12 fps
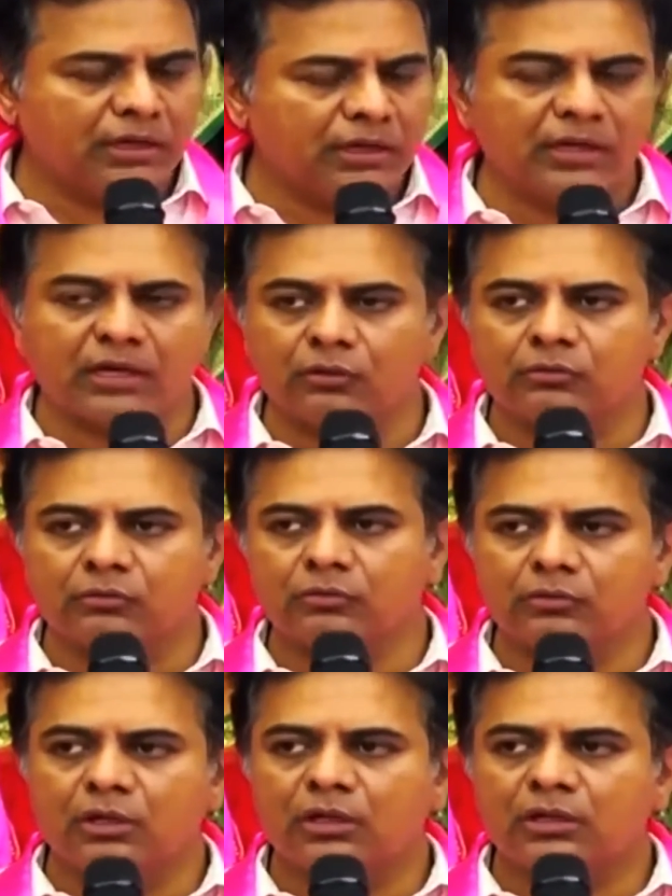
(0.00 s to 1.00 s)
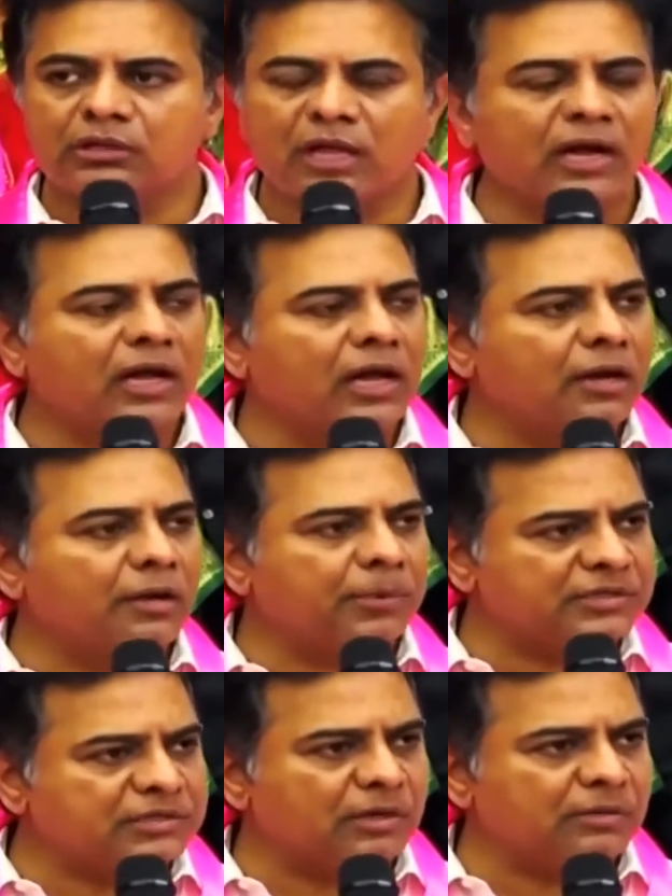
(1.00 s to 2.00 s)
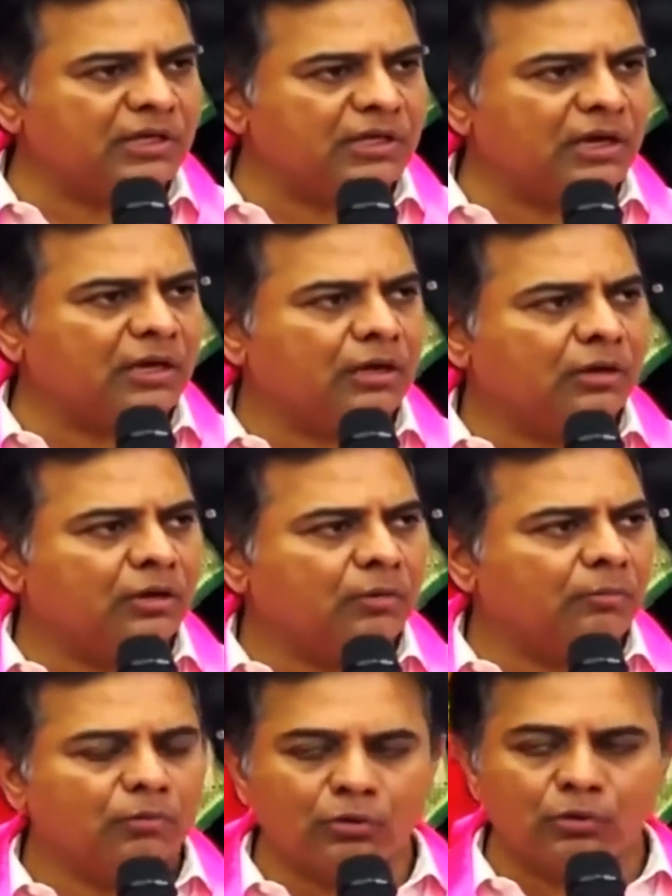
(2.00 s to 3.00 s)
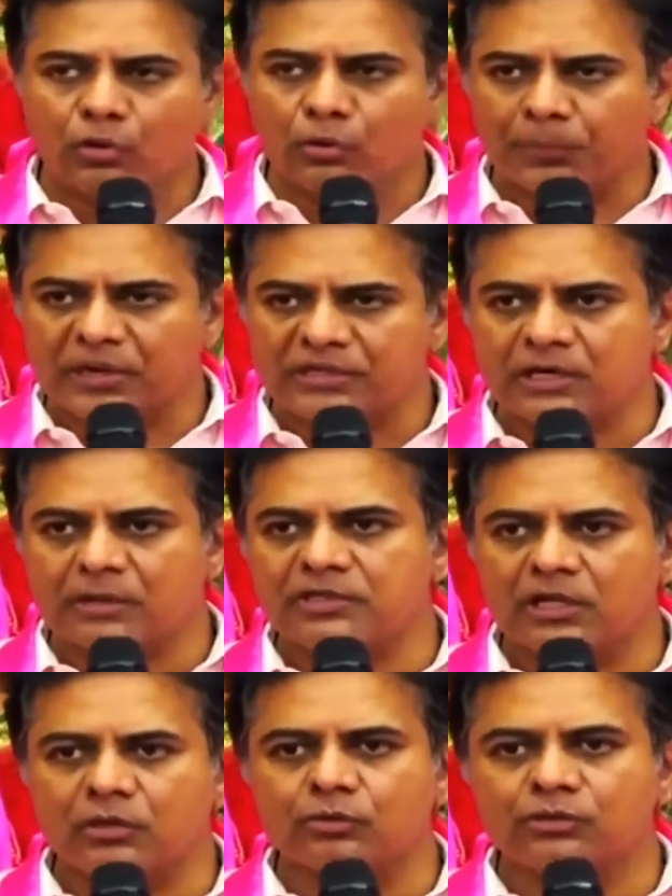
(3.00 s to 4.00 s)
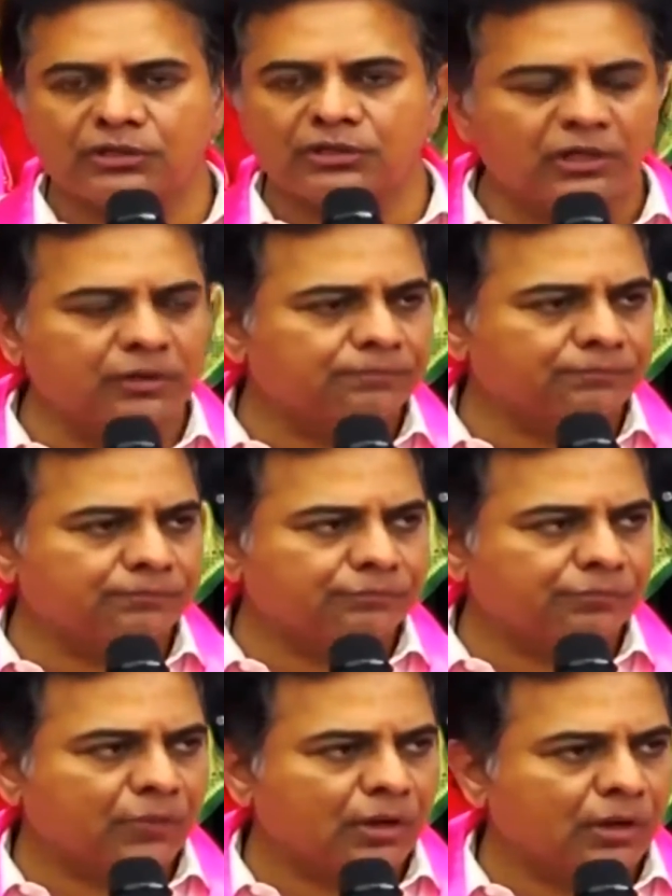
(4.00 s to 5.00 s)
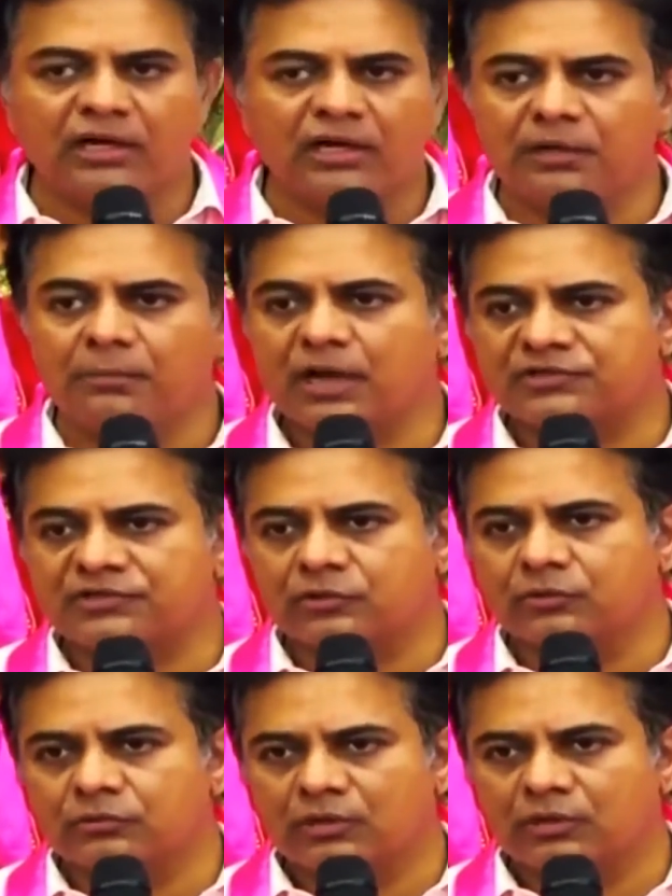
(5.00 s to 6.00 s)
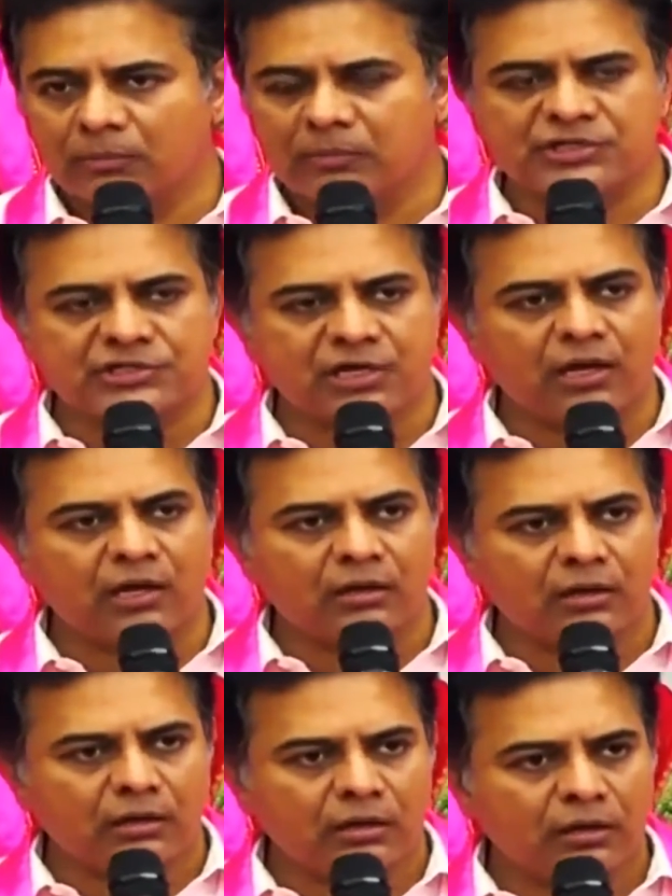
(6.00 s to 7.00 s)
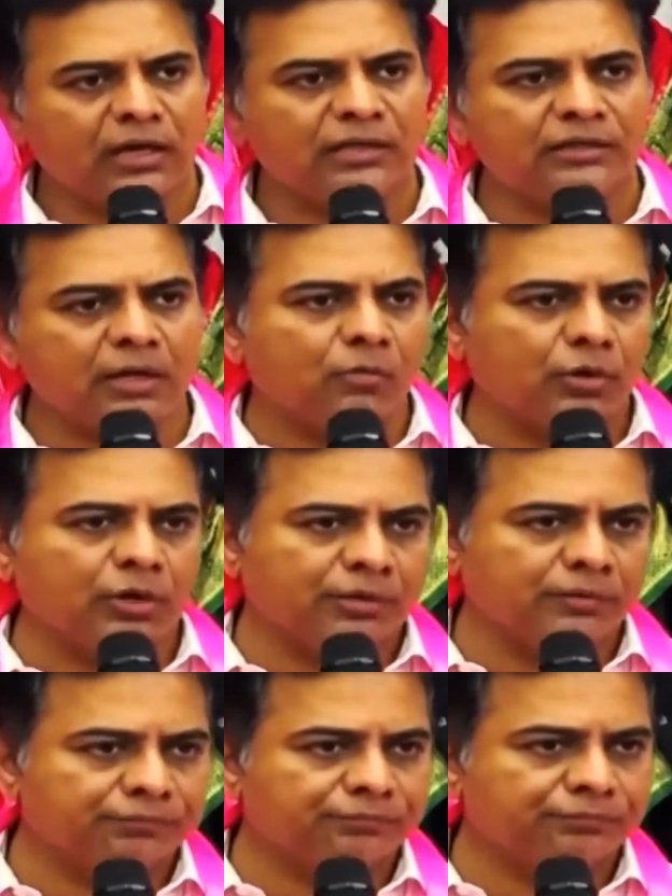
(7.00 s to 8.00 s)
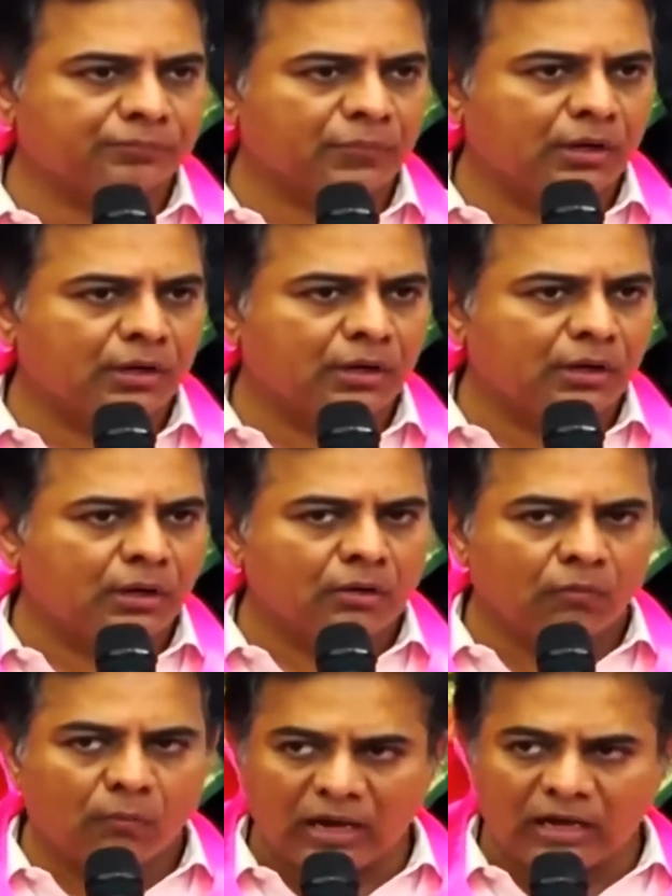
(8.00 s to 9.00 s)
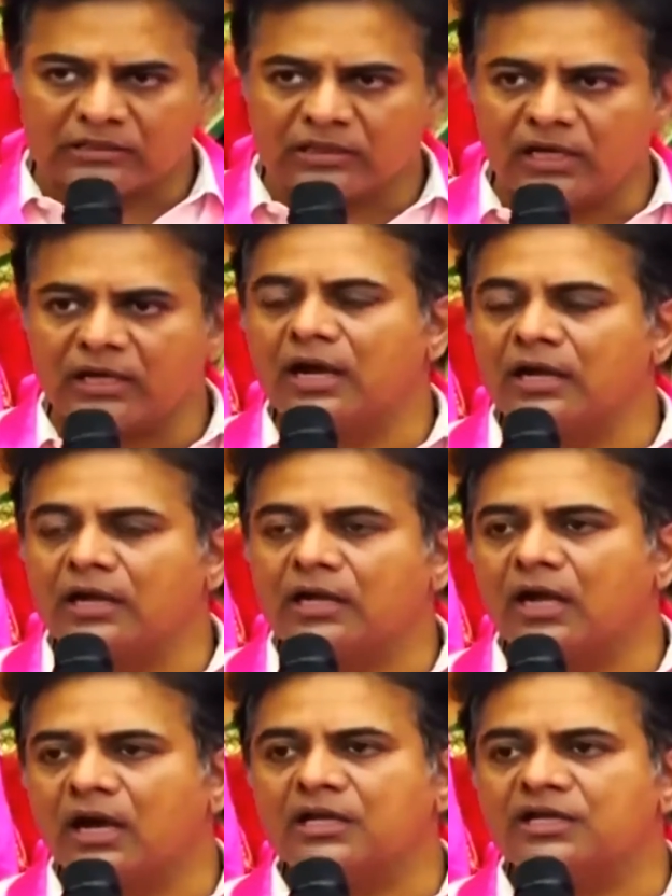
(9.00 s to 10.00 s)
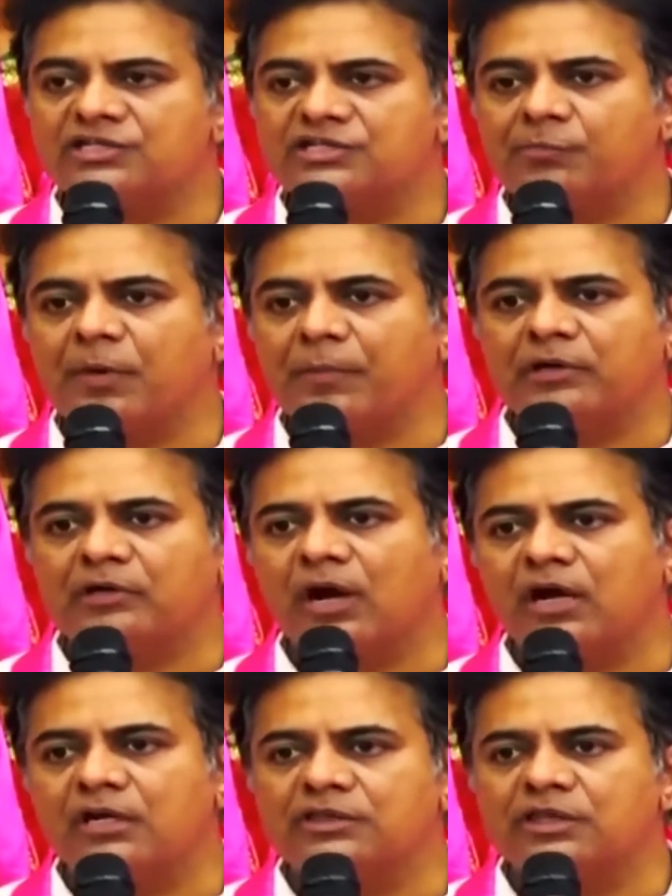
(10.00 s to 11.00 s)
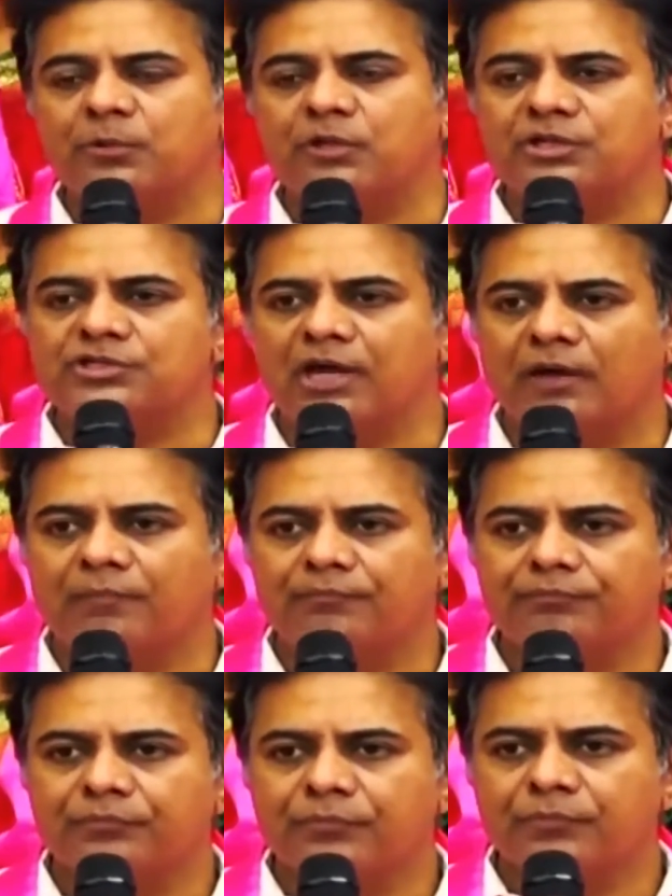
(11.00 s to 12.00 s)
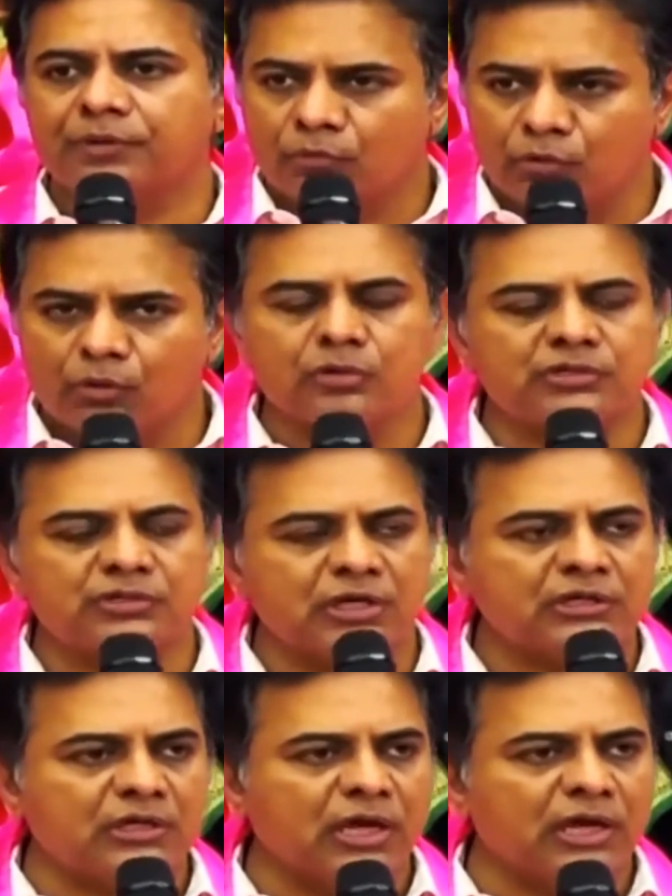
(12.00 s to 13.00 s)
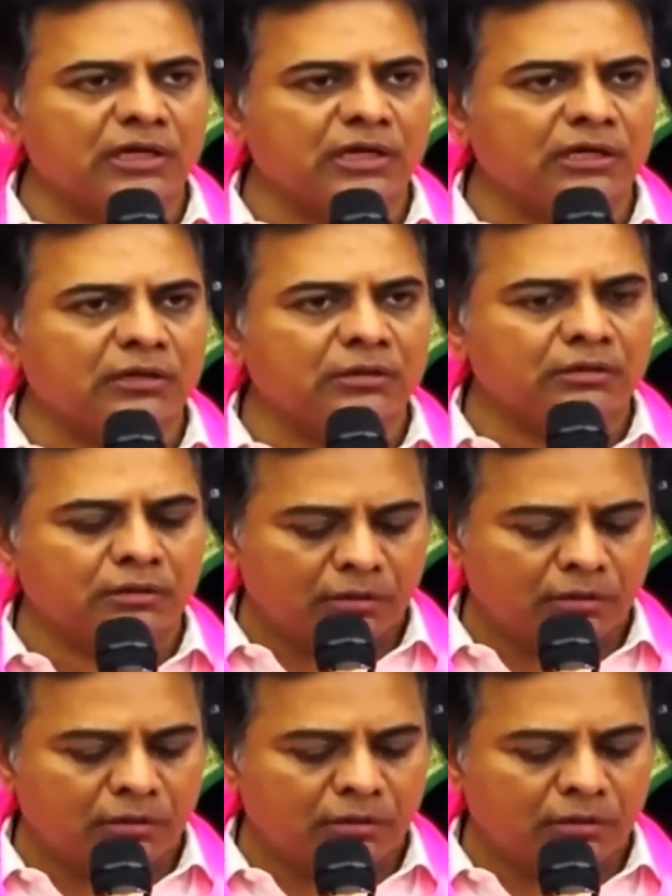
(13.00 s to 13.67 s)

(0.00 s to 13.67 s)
ఈ ఎన్నికను తెలంగాణ ప్రజల మీద మునుగోడు ప్రజల మీద రుద్దింది ఢిల్లీ బాసులు అమిత్ షా నరేంద్ర మోడీ వాళ్ళిద్దరి అహంకారానికి చెంపపెట్టు లాంటి తీర్పునిచ్చిన మునుగోడు చైతన్యానికి